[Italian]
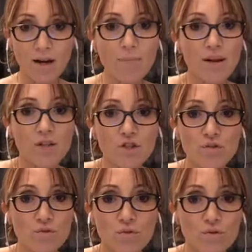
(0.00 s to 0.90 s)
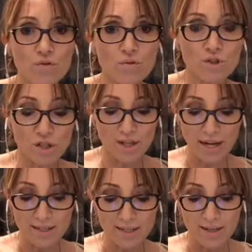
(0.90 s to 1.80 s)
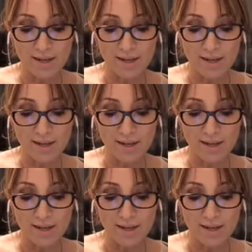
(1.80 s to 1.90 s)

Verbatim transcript: abbiano scelto loro di uscire.